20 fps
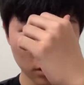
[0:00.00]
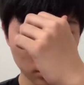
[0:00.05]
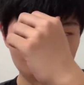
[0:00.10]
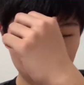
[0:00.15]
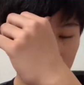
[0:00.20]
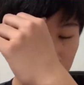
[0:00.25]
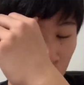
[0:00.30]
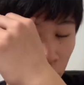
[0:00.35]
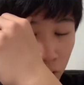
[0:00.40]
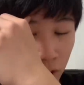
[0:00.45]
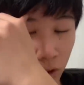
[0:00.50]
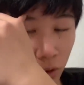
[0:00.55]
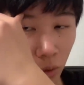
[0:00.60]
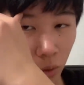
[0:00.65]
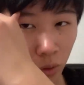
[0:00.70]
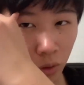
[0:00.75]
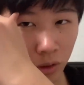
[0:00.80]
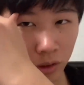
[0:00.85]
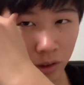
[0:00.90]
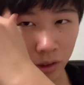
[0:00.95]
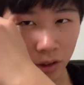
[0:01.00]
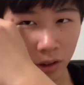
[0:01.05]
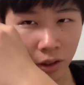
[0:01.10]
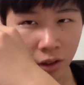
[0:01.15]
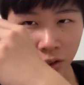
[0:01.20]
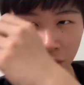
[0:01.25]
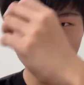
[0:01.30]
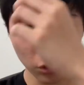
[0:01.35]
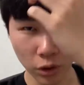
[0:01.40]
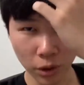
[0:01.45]
死亡事故を起こす
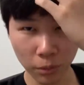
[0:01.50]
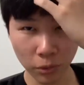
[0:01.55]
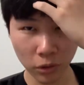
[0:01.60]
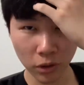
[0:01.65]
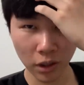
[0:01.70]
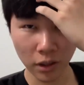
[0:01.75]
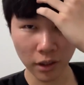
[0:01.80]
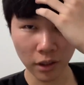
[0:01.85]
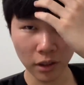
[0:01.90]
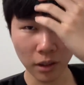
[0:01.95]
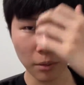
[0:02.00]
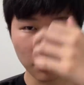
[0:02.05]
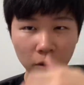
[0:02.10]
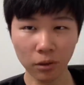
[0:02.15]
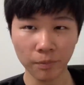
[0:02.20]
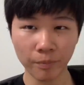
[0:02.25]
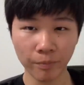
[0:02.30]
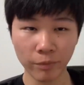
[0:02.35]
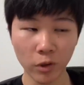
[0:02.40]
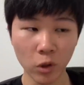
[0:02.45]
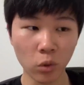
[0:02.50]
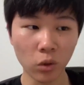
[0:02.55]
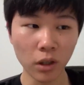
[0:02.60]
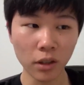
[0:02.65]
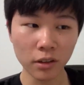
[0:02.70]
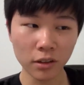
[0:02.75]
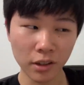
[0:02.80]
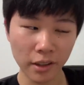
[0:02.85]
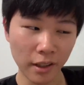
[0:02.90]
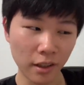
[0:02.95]
乗り物なんて多分
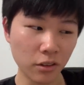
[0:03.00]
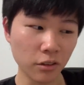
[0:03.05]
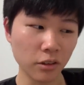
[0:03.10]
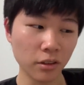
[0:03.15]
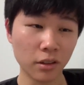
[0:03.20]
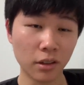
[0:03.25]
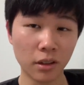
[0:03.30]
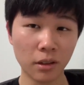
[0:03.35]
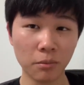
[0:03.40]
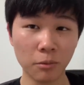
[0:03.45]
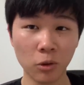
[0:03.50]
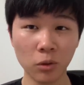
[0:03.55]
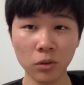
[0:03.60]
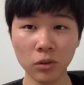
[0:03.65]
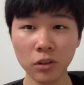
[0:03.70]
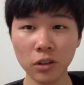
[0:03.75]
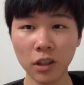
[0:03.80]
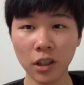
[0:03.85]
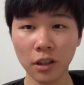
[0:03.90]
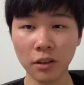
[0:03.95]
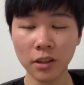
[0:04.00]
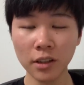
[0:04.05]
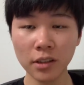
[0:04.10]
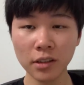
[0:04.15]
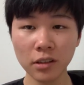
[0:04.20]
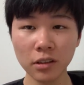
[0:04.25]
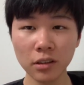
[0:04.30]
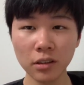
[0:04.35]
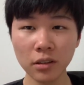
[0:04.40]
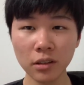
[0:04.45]
怖くてというか、もう本当に確
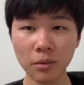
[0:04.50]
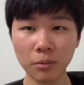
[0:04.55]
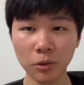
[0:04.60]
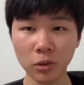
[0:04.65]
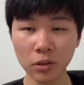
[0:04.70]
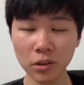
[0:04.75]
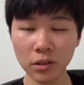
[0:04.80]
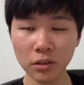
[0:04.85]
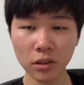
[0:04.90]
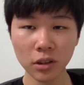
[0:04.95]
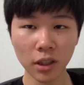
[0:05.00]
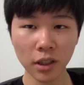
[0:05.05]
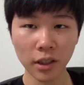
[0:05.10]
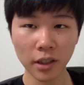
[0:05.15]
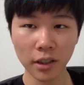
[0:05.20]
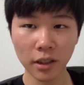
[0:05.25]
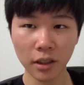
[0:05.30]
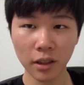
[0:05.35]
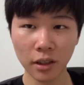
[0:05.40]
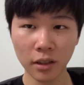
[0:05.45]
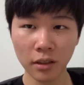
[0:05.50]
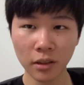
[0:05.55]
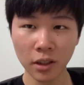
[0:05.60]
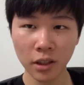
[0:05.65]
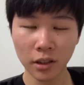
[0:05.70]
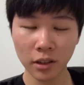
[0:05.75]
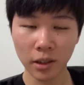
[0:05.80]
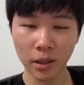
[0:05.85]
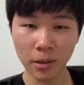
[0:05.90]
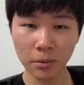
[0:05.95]
率がものすごい高いんで、
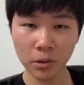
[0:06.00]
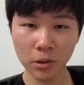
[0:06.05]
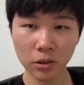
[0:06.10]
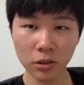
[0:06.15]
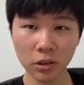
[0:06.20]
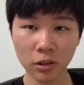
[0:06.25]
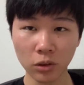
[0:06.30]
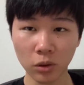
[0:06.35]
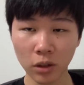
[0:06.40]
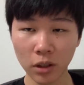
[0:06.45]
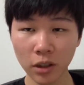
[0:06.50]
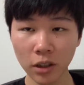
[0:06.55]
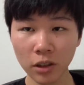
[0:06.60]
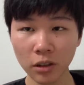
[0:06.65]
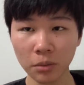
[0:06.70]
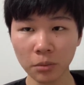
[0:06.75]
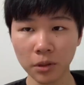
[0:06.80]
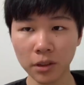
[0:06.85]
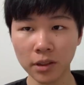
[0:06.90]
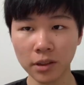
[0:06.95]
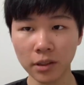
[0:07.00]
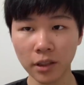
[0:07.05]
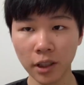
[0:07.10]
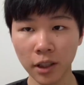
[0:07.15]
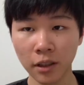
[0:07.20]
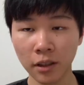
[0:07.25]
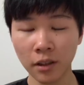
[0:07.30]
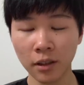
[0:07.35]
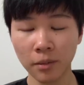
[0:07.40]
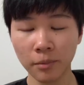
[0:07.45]
誰もそんな乗らないと思うんです
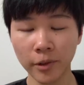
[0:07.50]
ね。